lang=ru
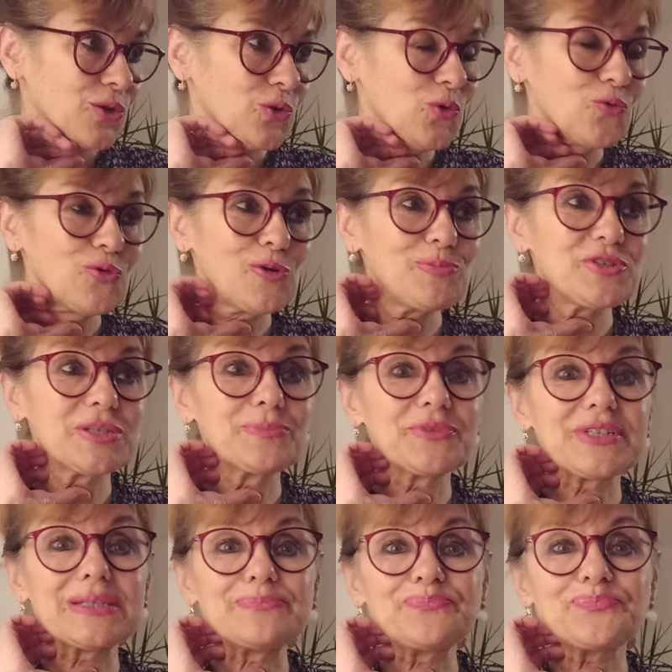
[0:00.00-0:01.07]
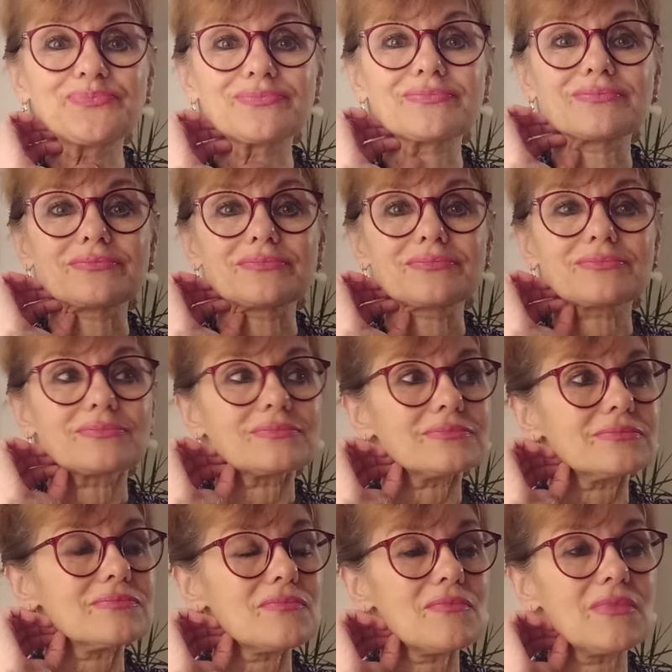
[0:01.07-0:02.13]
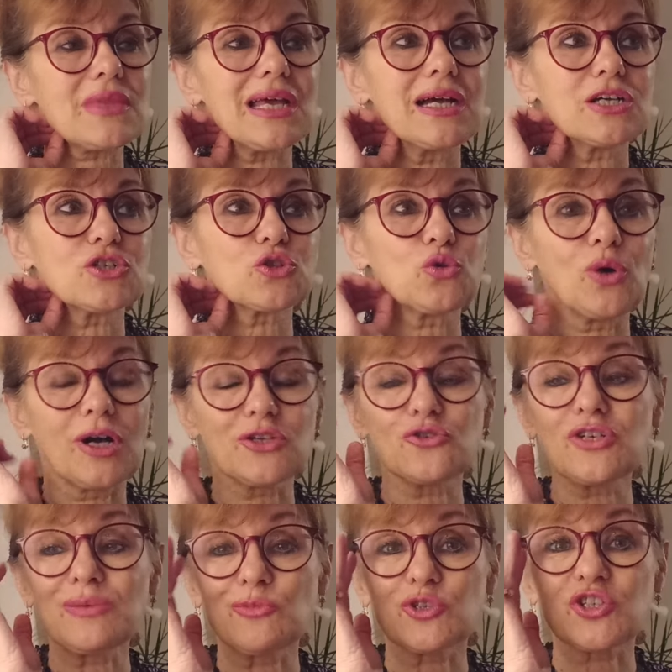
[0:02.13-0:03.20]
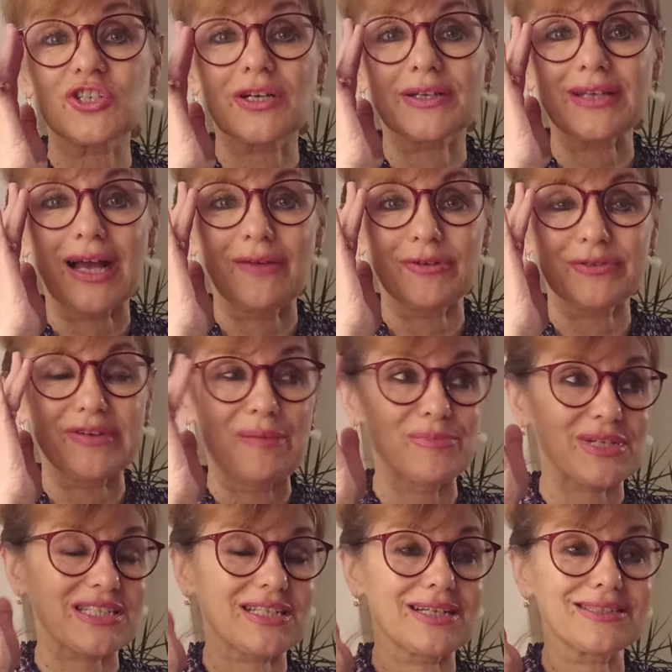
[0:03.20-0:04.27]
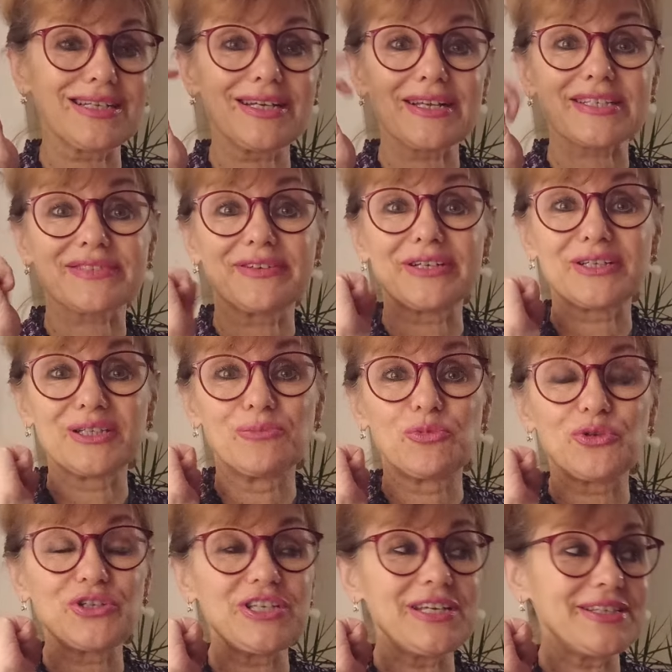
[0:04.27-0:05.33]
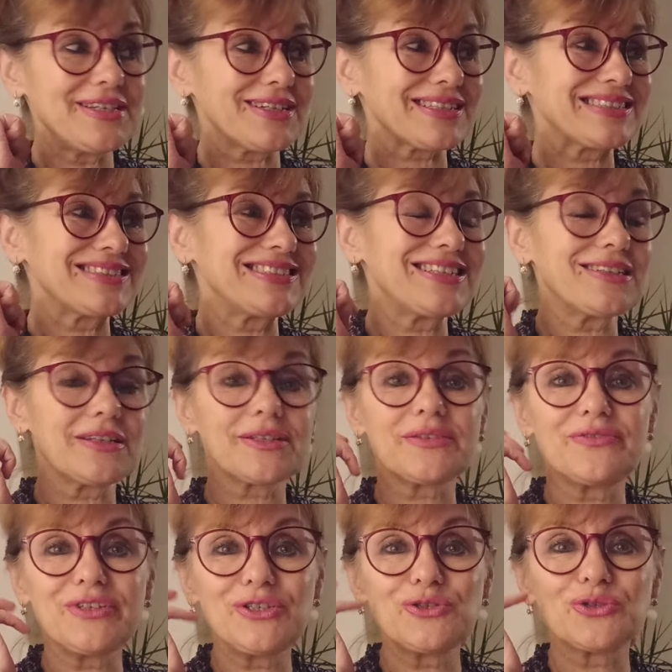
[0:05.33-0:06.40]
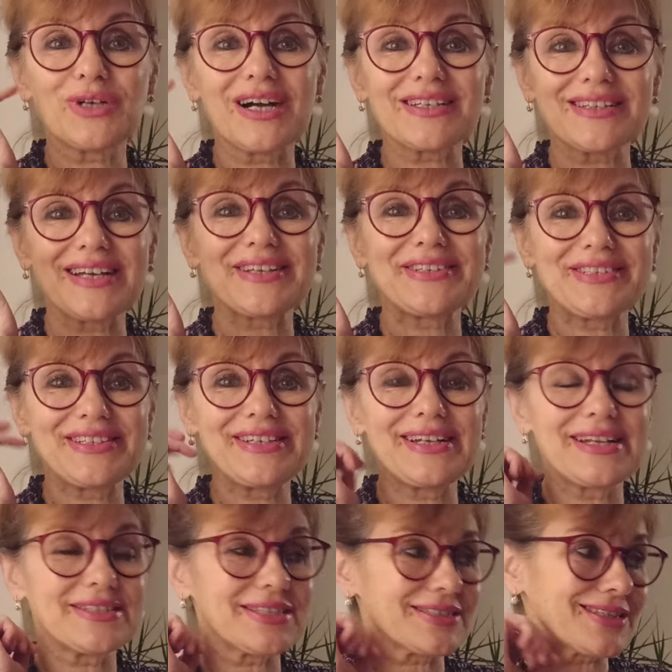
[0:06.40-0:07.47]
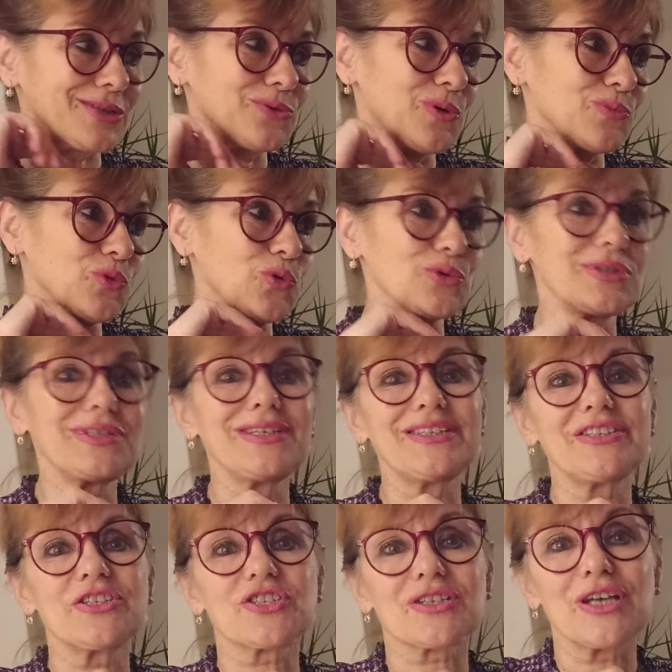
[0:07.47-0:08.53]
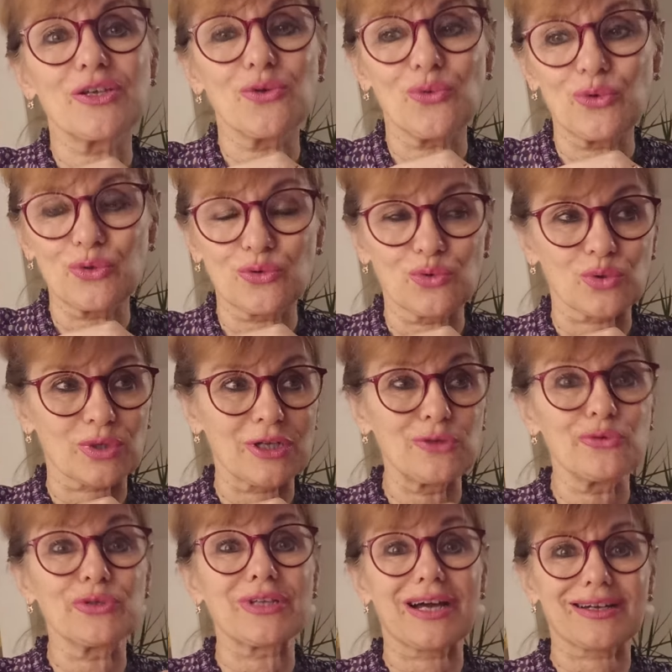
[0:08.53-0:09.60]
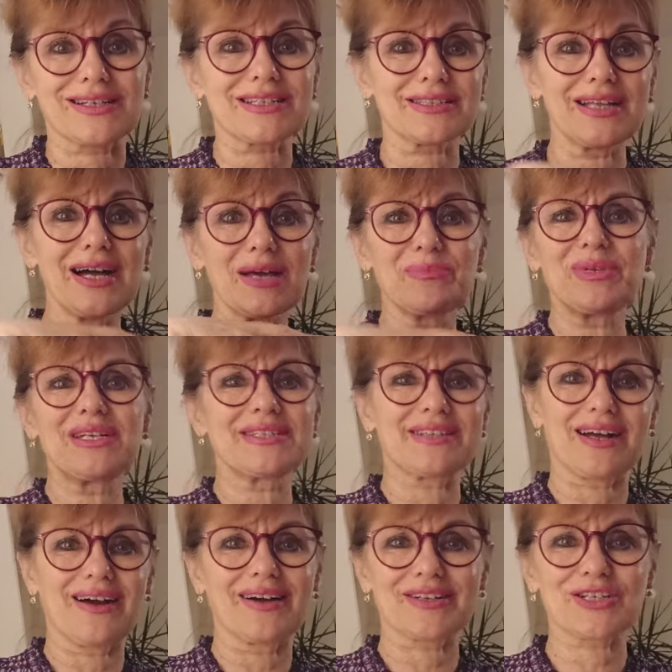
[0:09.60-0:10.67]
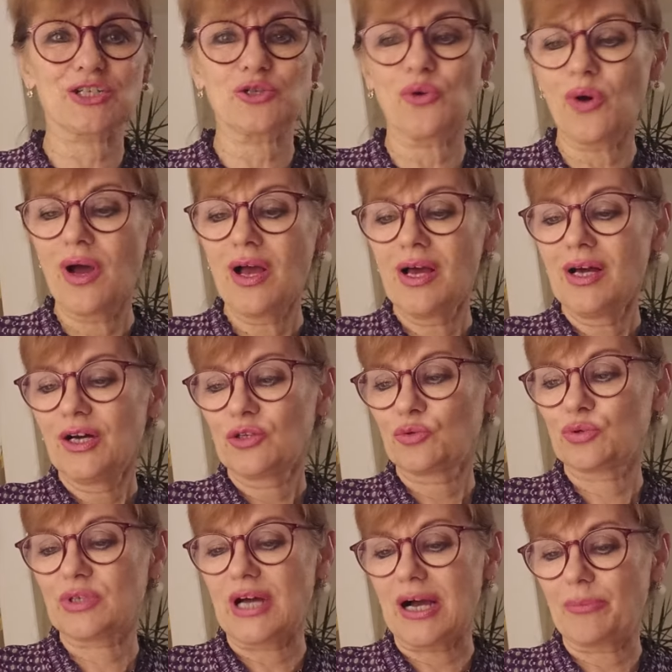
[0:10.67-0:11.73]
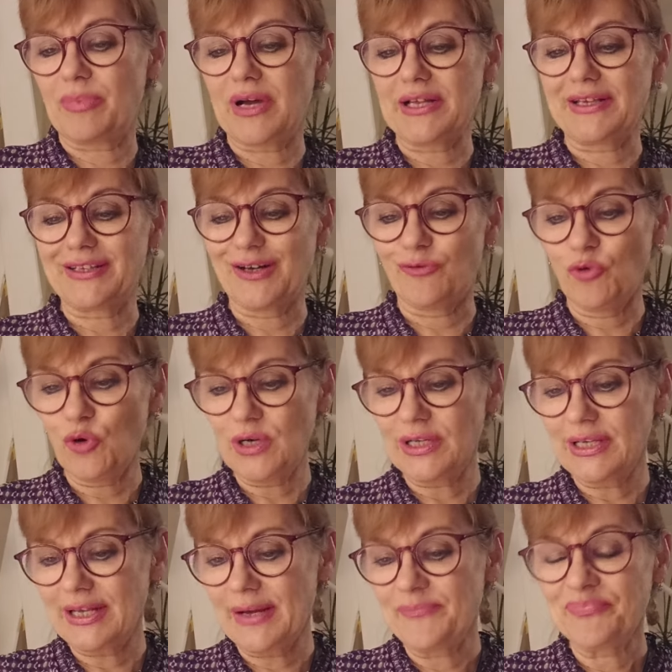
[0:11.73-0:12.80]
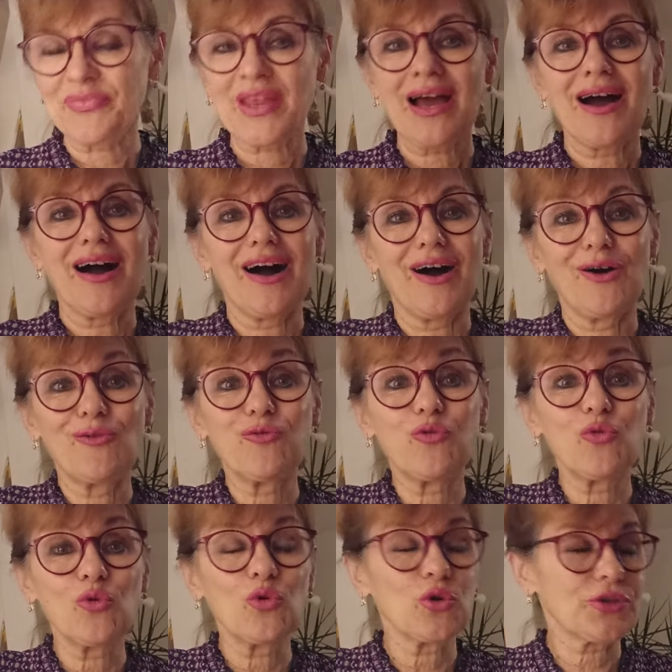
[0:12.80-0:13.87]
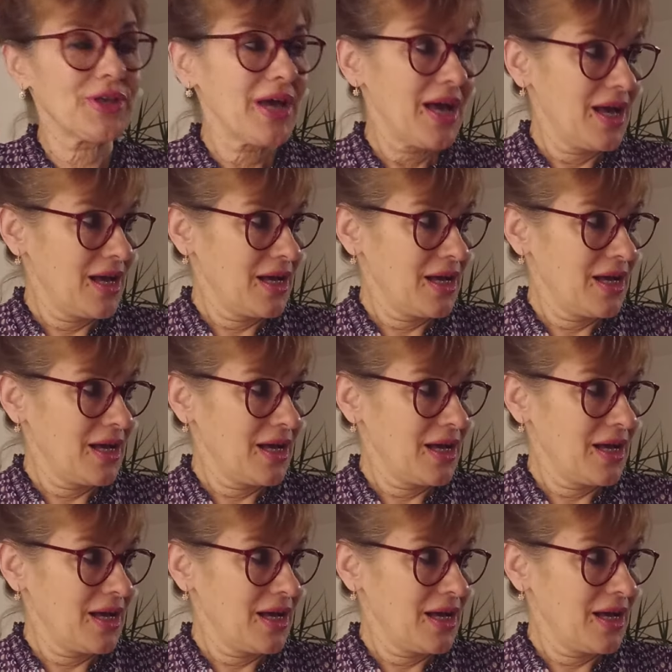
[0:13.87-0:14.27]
Ну, в общем-то, что хочу немножечко так вот вам рассказать о своих наблюдениях, делать видео, когда они сидели за столом, ну, неэтично и некультурно, люди так расслабились, так хорошо, тут как бы они довольные, а вот.